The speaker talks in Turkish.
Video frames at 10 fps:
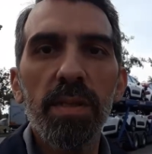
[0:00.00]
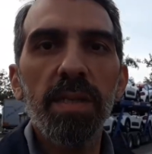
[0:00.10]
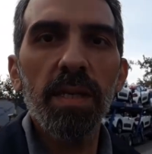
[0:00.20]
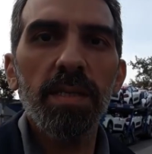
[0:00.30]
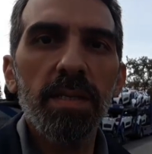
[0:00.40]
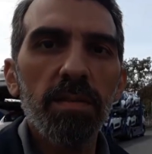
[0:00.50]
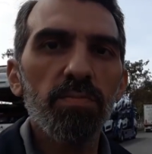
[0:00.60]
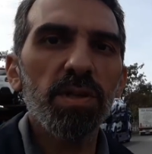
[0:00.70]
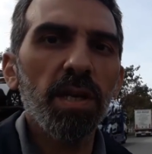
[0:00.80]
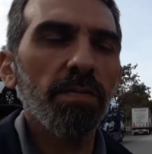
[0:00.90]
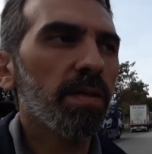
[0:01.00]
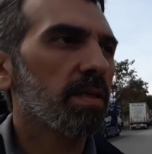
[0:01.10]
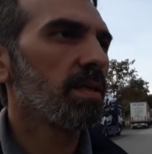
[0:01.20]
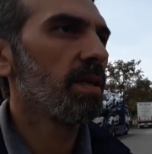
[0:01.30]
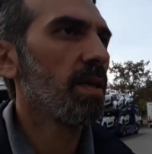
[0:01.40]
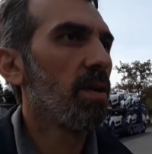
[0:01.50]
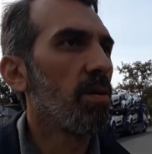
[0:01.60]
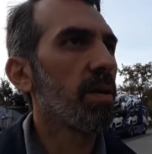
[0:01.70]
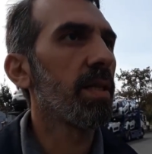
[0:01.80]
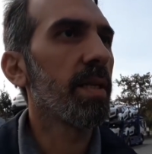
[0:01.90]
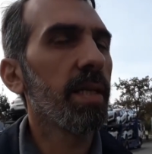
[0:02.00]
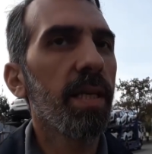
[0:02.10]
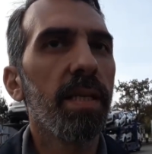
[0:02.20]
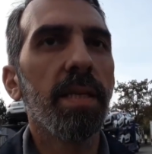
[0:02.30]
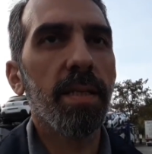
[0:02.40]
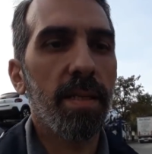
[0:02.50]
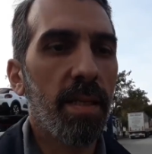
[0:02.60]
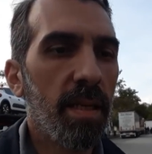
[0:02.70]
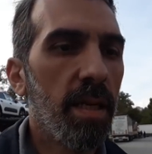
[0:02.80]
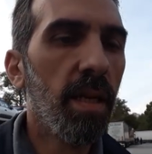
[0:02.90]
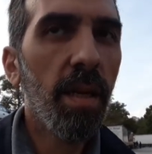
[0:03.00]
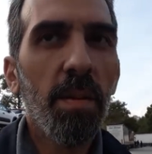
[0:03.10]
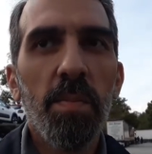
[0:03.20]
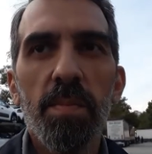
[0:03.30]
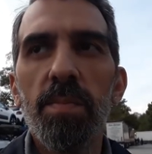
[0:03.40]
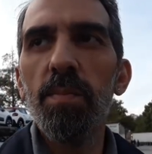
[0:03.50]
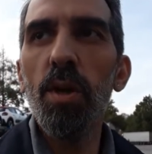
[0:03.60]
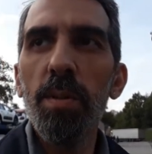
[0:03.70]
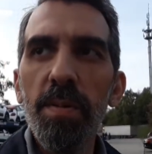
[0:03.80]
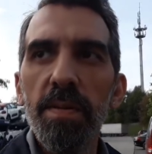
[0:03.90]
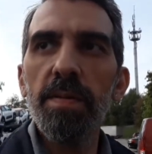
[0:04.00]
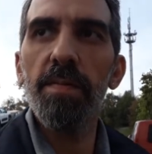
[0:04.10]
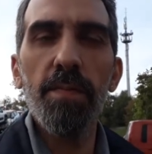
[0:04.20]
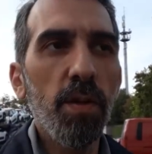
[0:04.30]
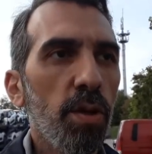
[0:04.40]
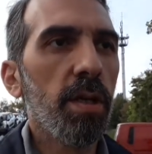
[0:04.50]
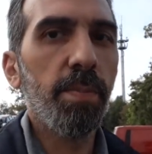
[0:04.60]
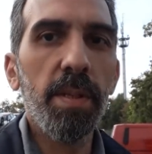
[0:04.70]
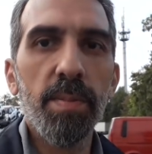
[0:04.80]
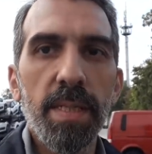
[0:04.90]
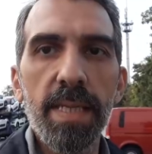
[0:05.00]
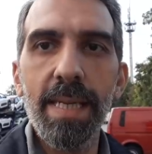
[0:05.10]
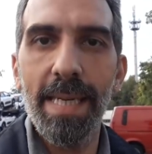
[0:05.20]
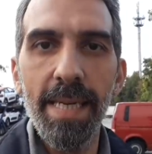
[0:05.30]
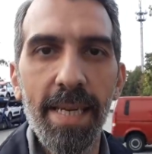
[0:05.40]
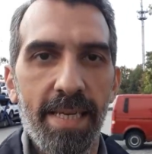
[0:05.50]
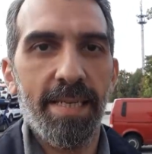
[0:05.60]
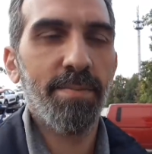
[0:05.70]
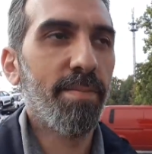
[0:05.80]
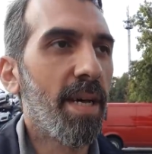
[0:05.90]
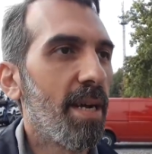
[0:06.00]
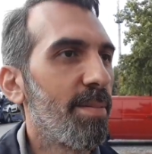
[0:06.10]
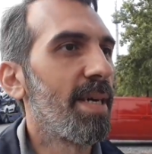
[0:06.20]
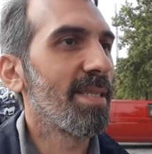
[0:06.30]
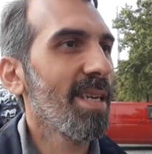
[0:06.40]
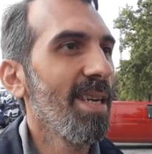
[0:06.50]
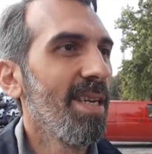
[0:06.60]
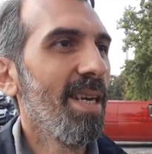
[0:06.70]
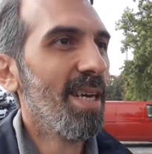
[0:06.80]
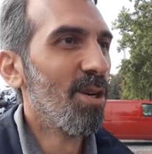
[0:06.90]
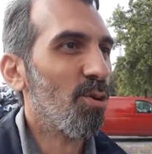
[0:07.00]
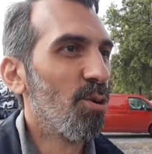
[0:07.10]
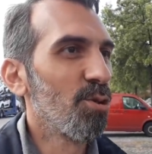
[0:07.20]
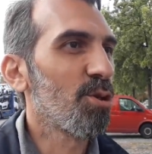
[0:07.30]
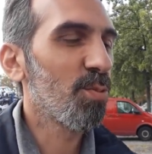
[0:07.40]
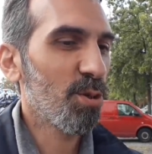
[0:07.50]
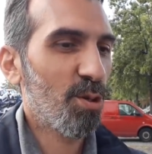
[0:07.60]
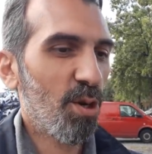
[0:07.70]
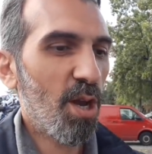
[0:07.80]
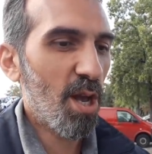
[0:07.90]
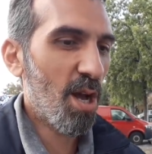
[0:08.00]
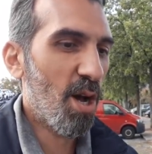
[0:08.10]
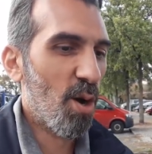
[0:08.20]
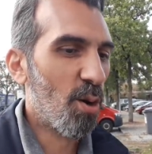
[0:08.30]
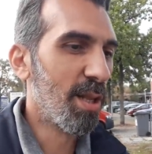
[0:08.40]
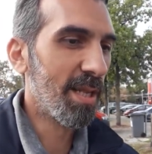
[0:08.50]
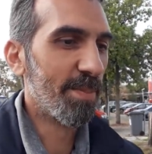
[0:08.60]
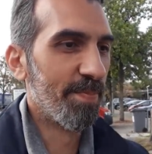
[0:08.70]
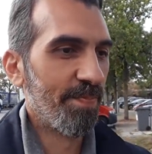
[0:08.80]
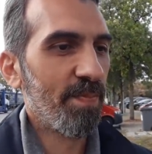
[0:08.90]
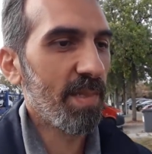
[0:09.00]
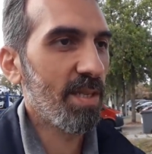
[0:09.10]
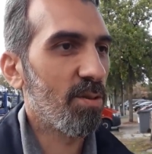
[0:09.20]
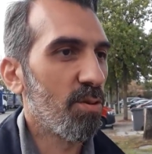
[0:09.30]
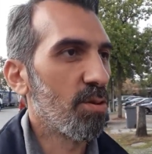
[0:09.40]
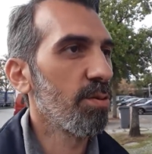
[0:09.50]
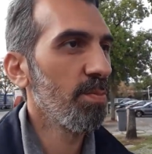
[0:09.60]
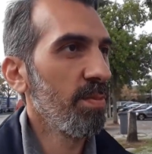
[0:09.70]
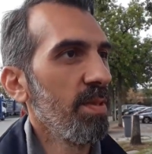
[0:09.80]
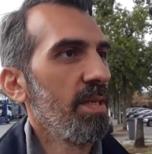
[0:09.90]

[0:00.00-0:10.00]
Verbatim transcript: bir tesis gibi bir şey var. Oralara da gideriz. Böyle bir video yapayım size ki beraberce konuşmuş olalım istiyorum.